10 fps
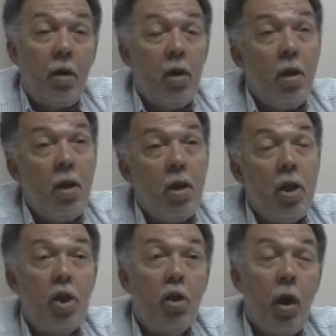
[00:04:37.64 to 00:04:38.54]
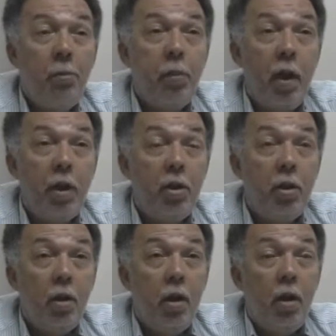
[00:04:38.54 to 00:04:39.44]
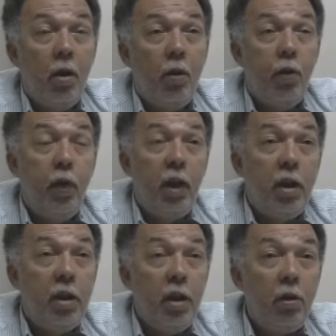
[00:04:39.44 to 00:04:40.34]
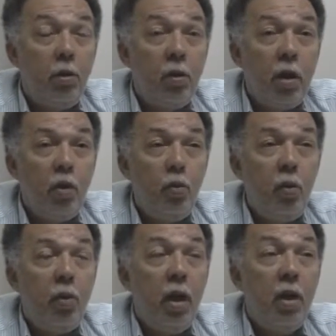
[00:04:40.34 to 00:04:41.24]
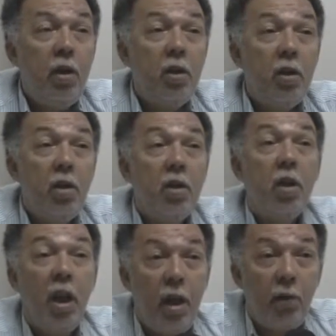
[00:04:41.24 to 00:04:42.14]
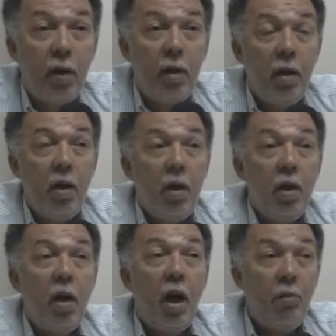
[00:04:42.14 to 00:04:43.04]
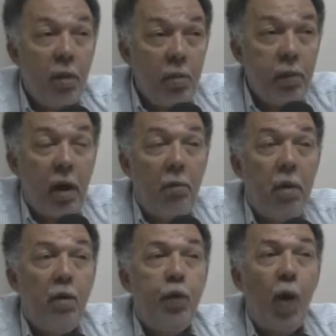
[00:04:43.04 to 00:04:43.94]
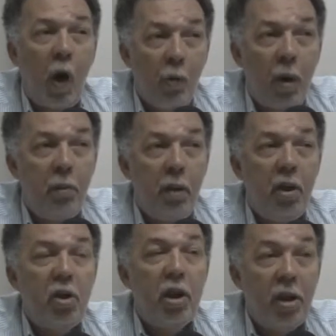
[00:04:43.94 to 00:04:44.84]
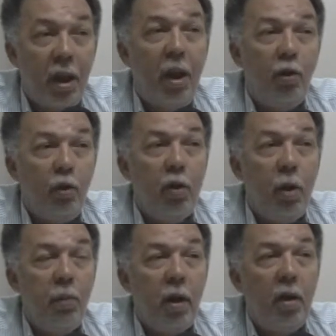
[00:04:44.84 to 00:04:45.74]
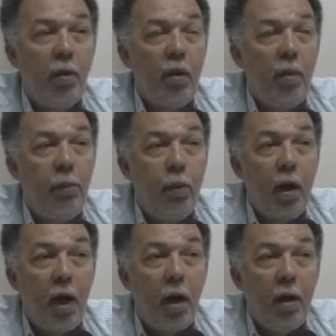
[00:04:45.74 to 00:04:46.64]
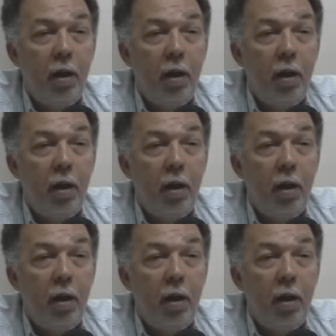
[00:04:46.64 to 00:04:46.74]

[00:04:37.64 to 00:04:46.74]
Que, e se o rapaz oferecer os 200 mil, que ele escreva, encaminhe para mim formalmente essa denúncia, porque nós vamos apurar.